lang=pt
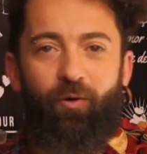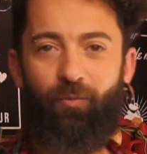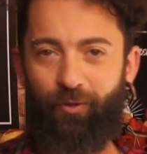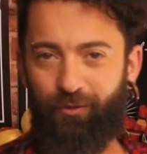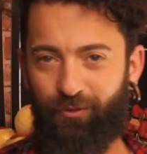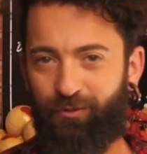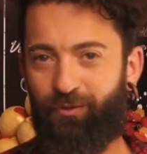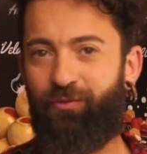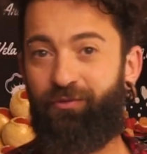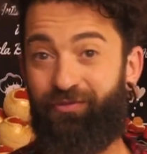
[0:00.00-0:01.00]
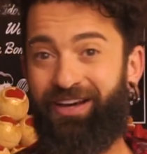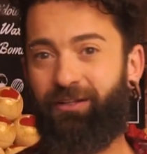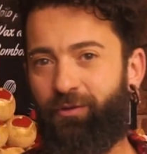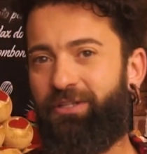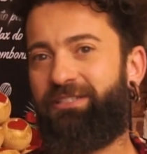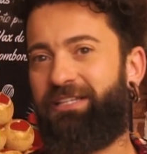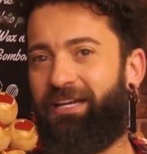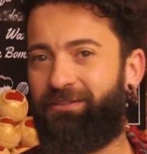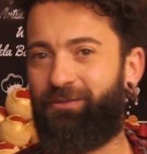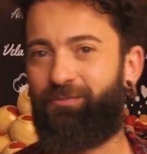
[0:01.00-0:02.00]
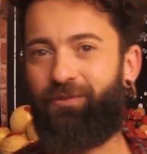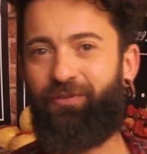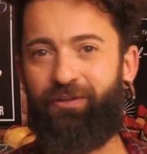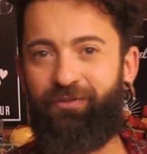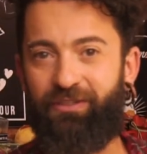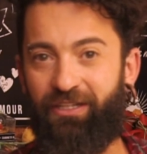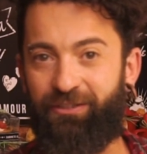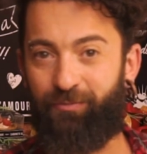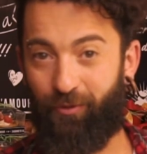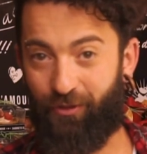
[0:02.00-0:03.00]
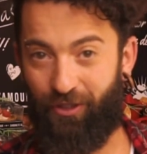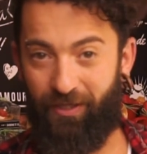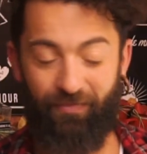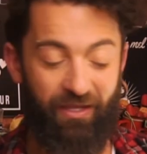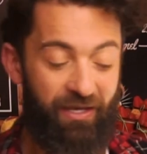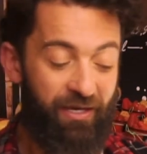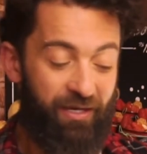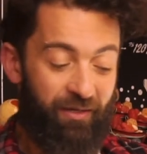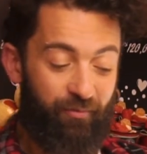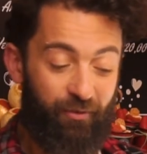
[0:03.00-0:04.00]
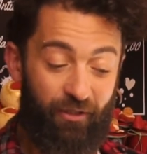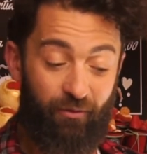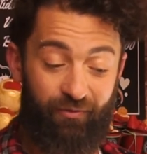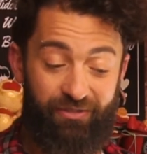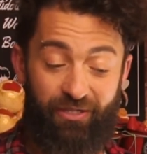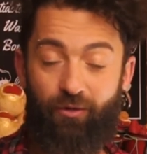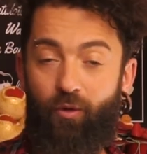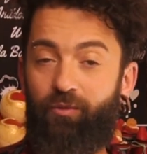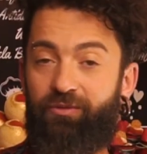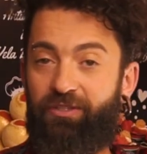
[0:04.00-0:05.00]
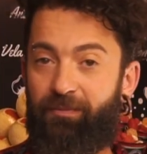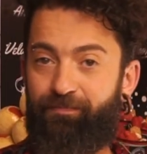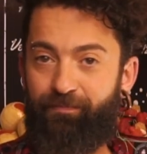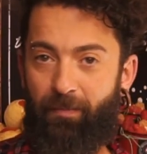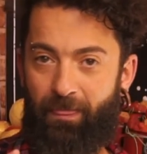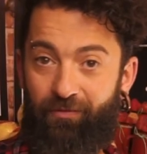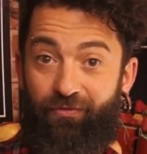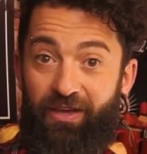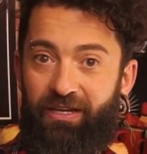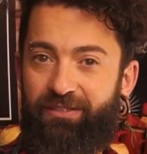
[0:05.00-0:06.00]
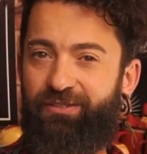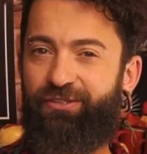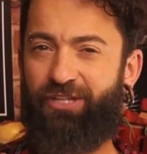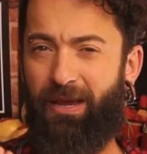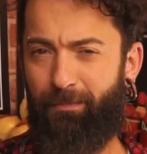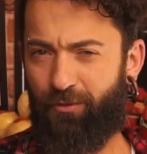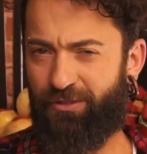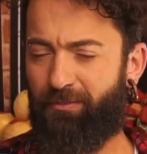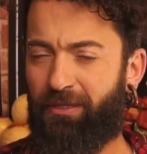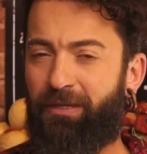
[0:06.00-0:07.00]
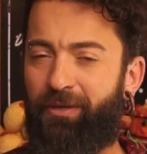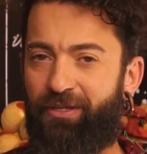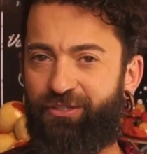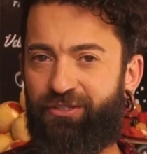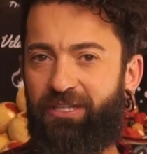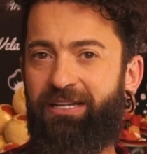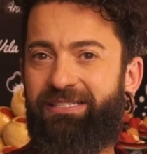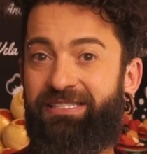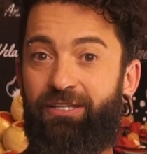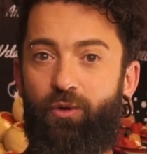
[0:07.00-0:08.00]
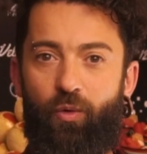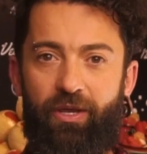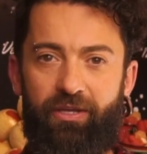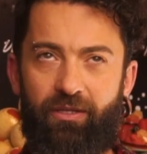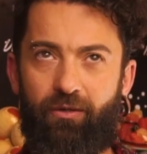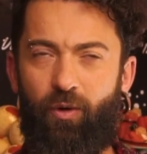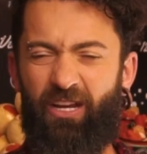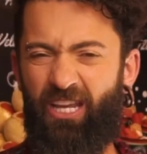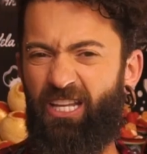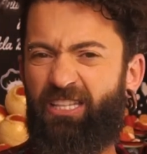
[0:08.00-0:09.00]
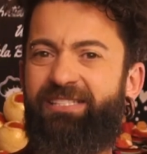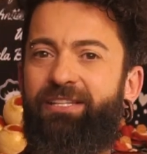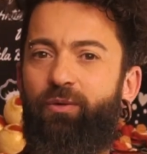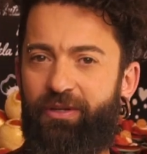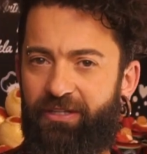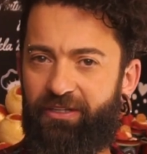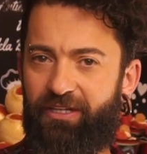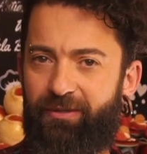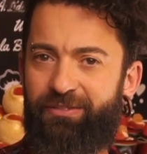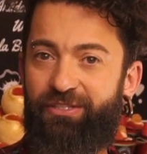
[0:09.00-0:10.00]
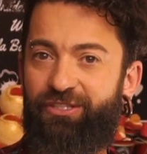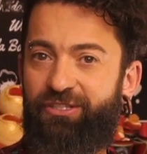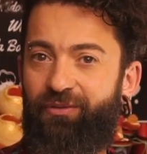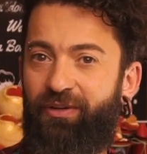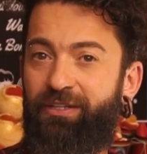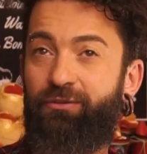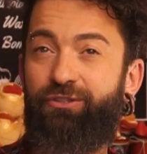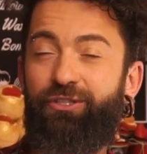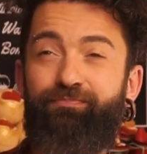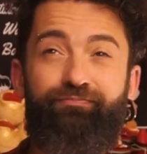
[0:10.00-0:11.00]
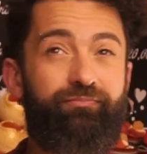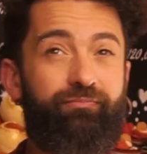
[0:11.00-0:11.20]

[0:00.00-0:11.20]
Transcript: Um produto valorizado, para falar a verdade. Por quê? Porque quando você encontra velas de aproximadamente tá? 50, 40, 50 gramas, a gente está falando de